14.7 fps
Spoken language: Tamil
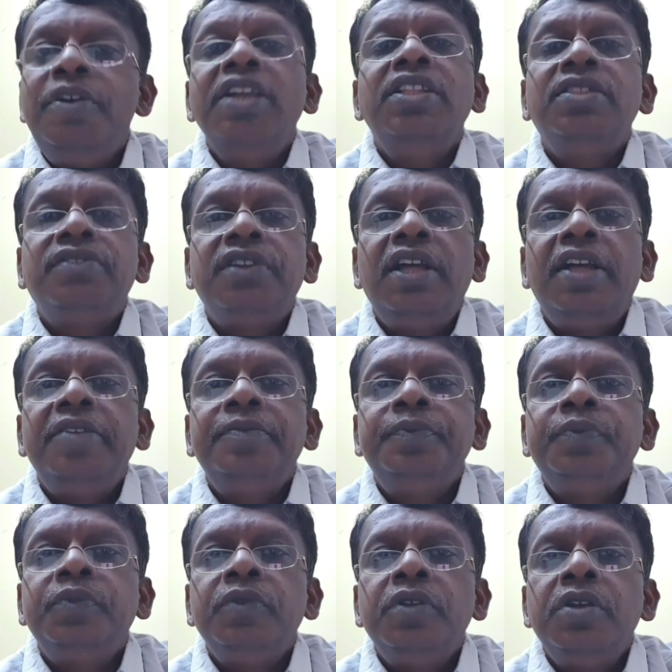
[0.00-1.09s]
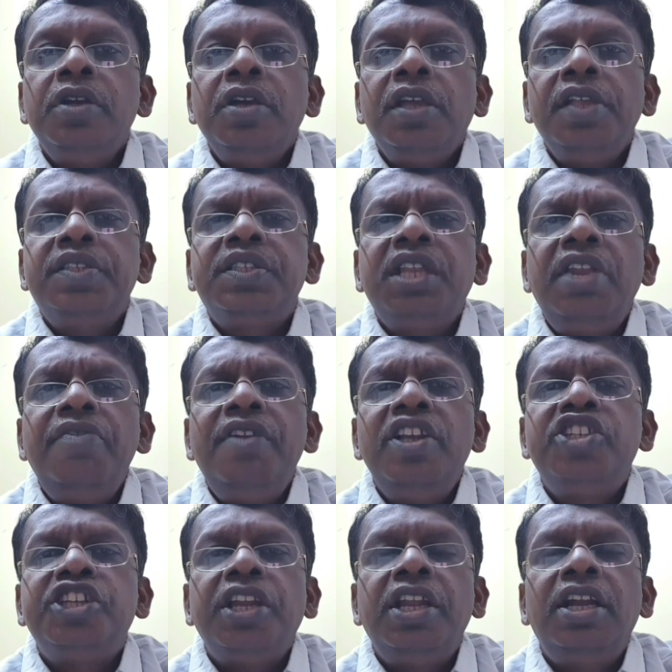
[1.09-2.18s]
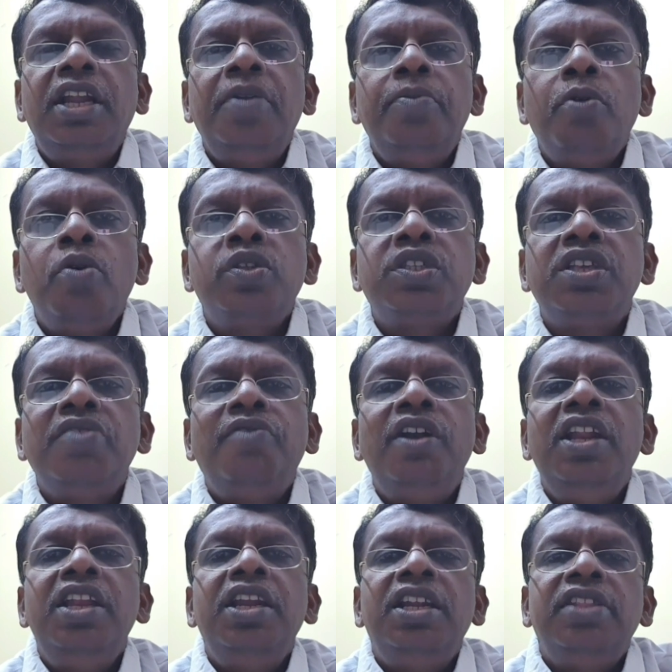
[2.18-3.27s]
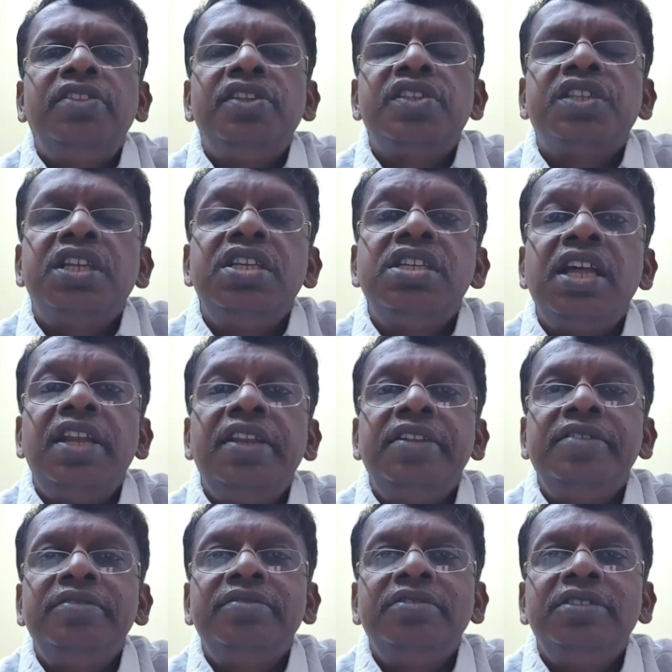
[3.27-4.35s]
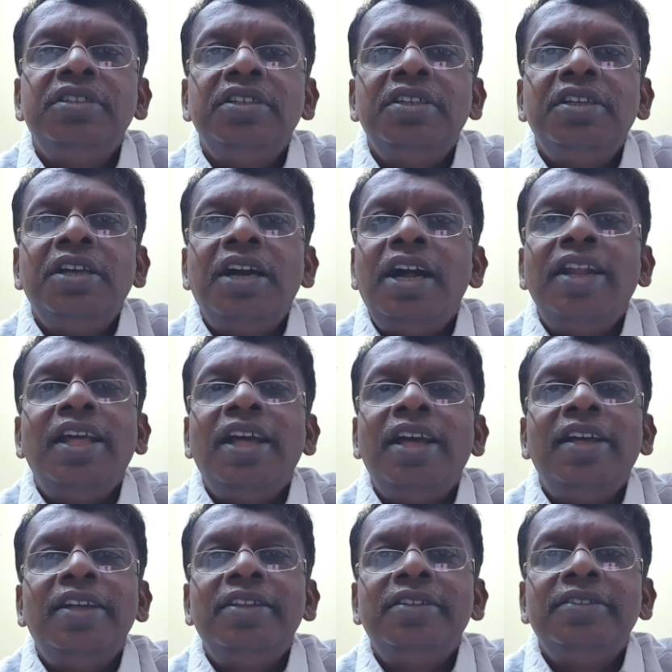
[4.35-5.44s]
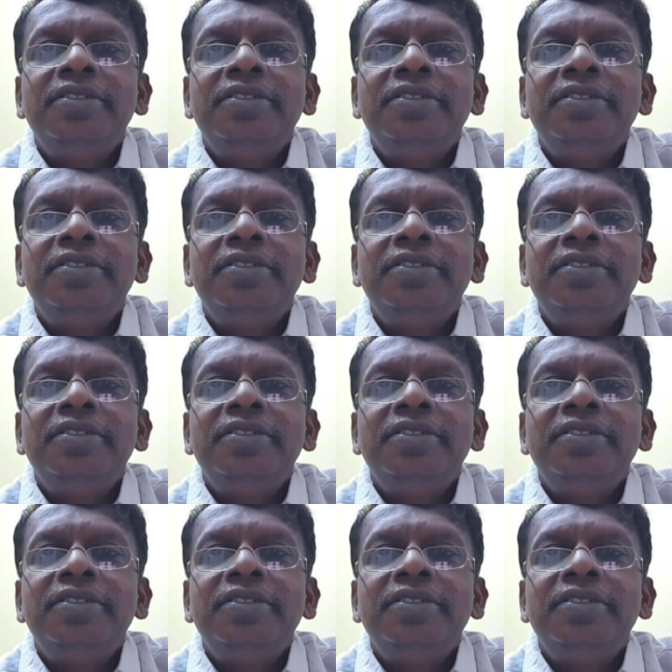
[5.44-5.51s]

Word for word: வேதத்தில் இஸ்ரவேல் ஜனங்களை மோசே வழிநடத்தி சென்றார் ஆனால்